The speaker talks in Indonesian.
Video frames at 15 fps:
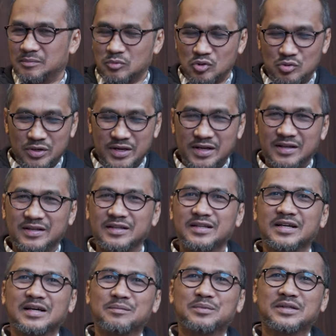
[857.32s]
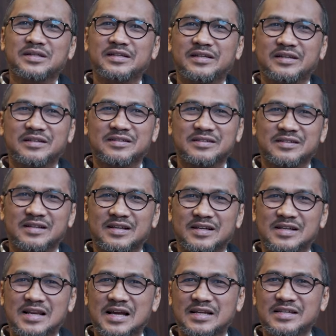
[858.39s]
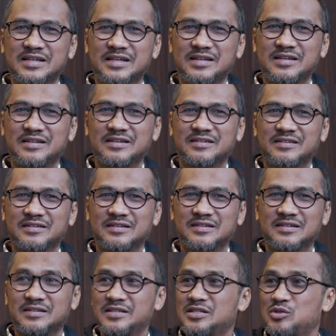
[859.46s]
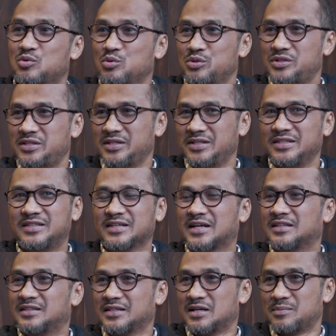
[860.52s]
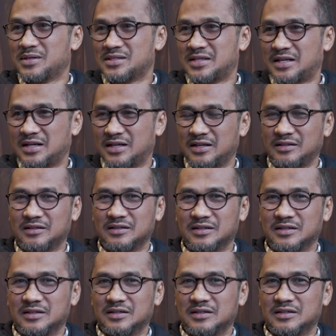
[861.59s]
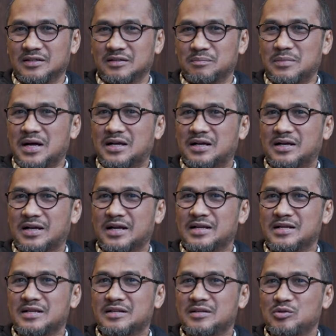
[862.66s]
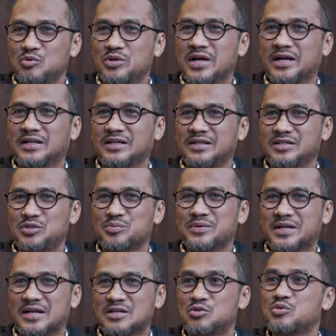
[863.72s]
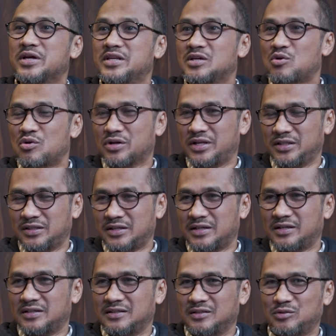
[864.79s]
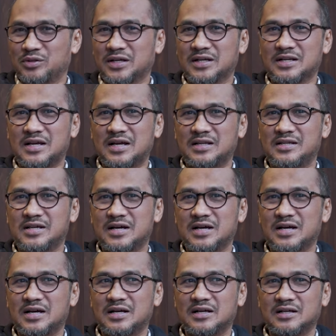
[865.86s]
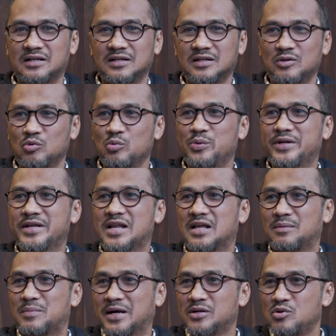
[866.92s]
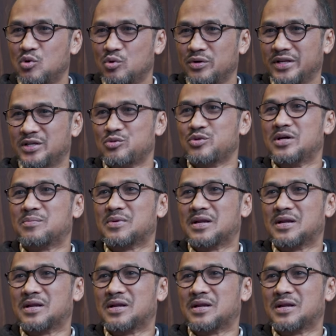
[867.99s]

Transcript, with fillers: Bukurnya ini kan begini, lagi-lagi diskusi di tengah-tengah masyarakat. Bahkan dugaan ini sebenarnya sudah dikonkretkan. Itu kan ada Ubudela Badrun yang sudah